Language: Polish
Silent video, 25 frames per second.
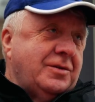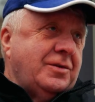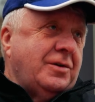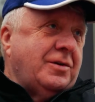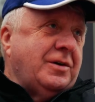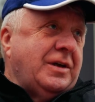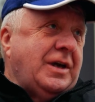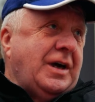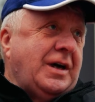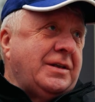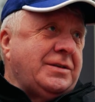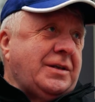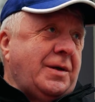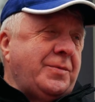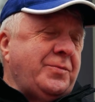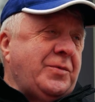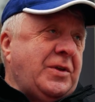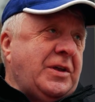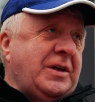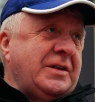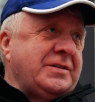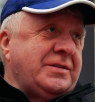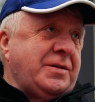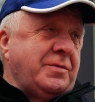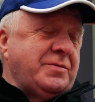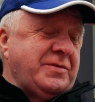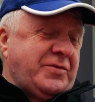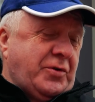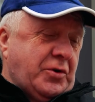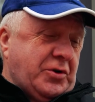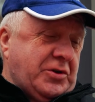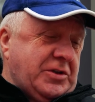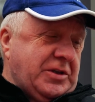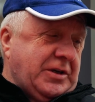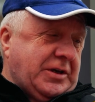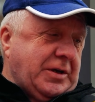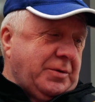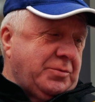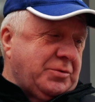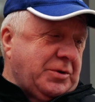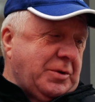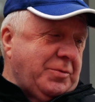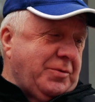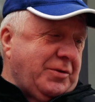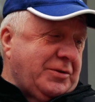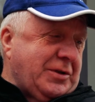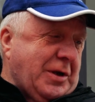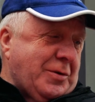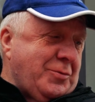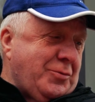No ja tam nie jestem zwolennikiem,
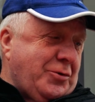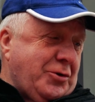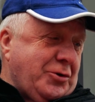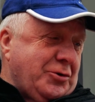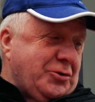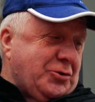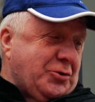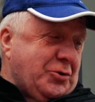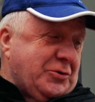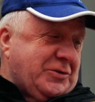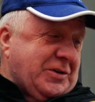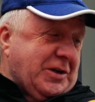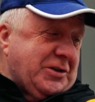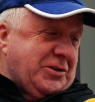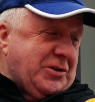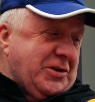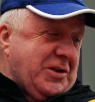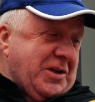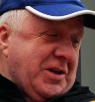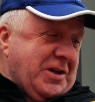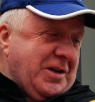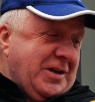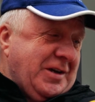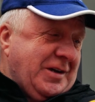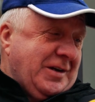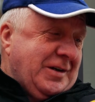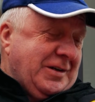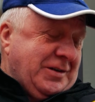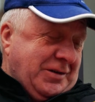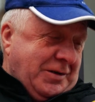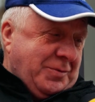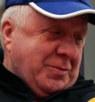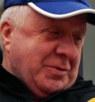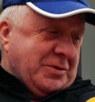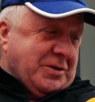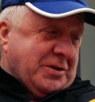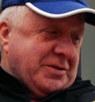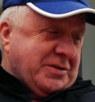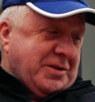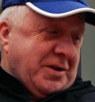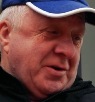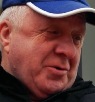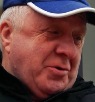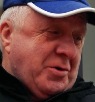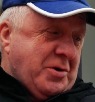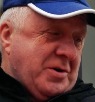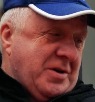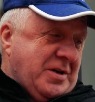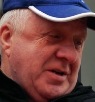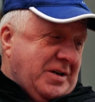żeby tam go odrzucać, nie? Żeby został.
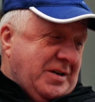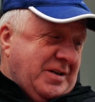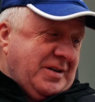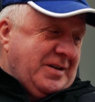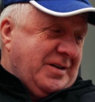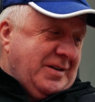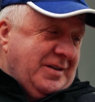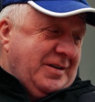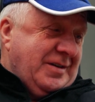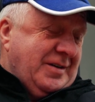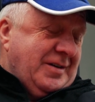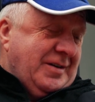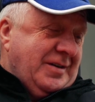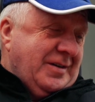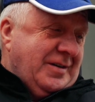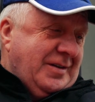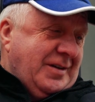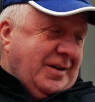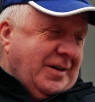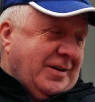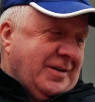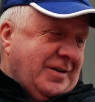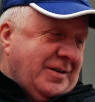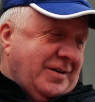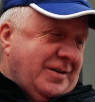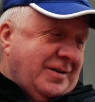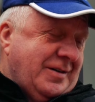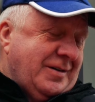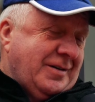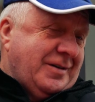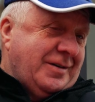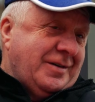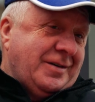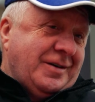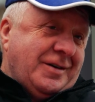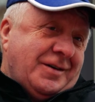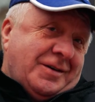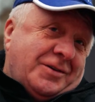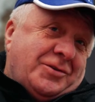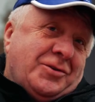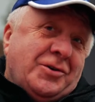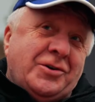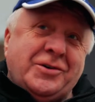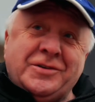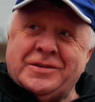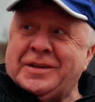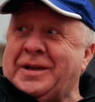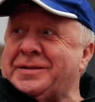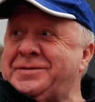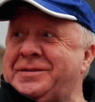A czemu?
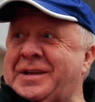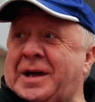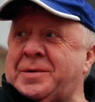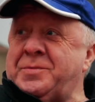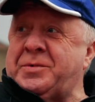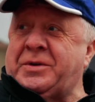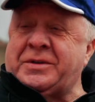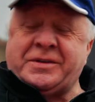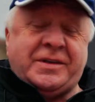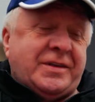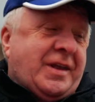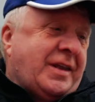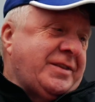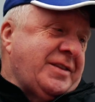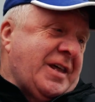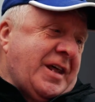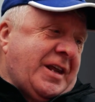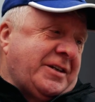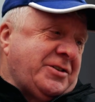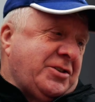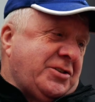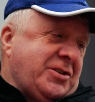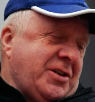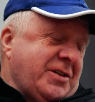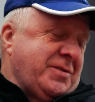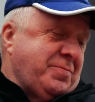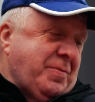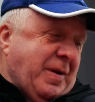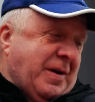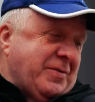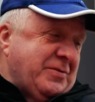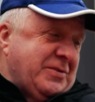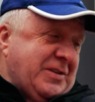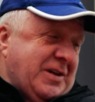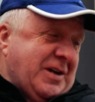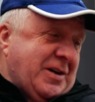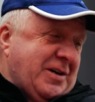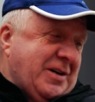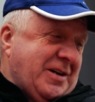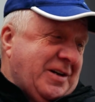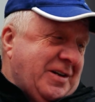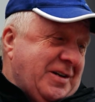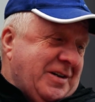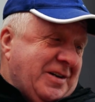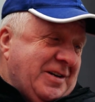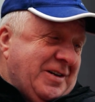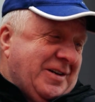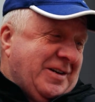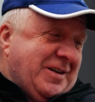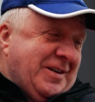to na, na, na razie się sprawdza.
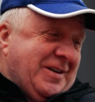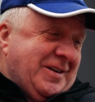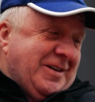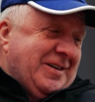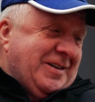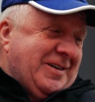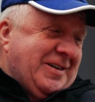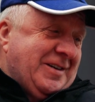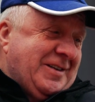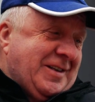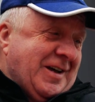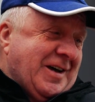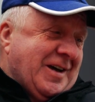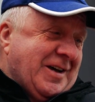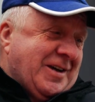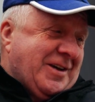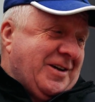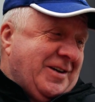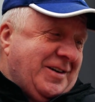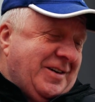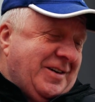Tak.